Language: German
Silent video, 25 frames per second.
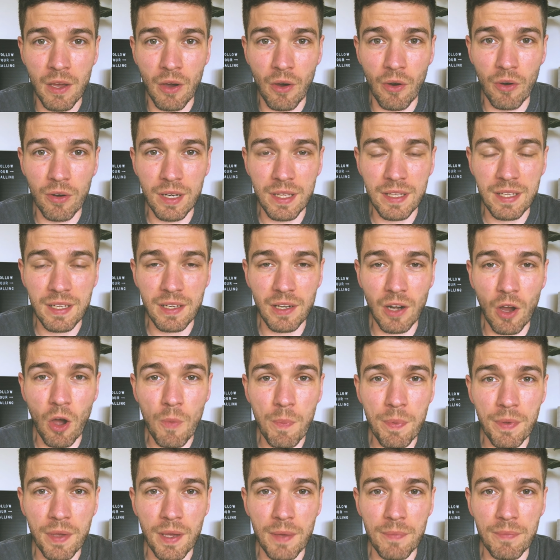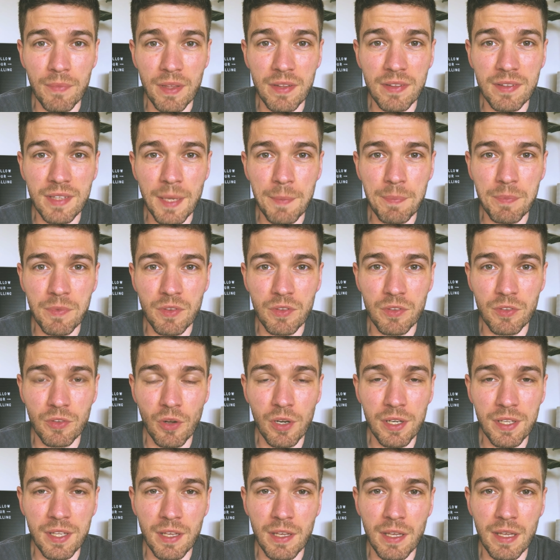Und ich glaube, ähm, es gibt
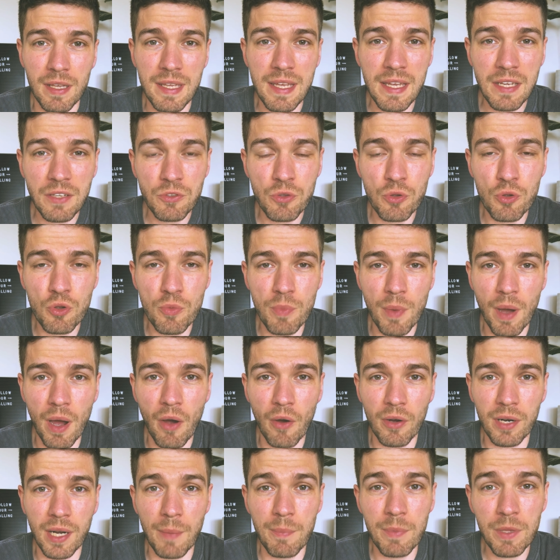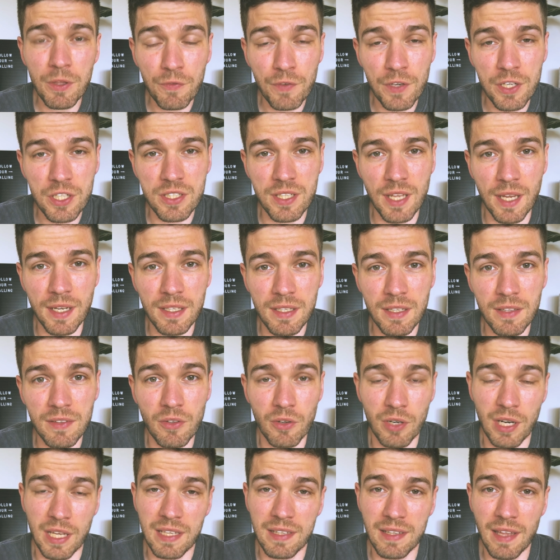solche Irrtümer oder Missverständnisse
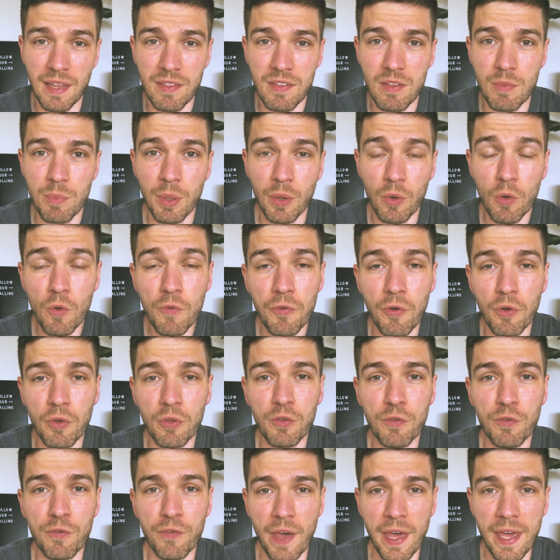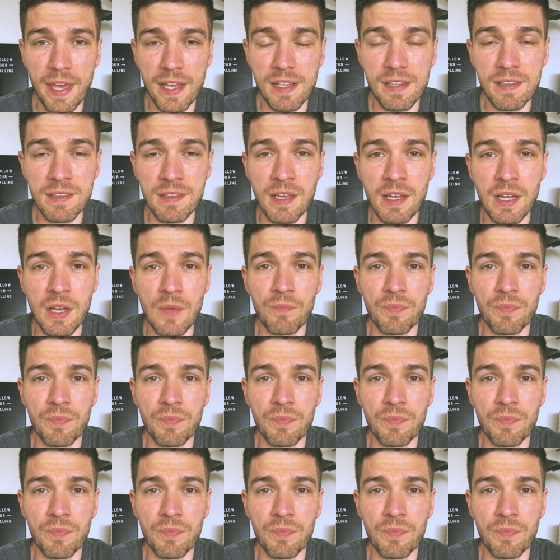oder ich nenne sie Berufungsfails,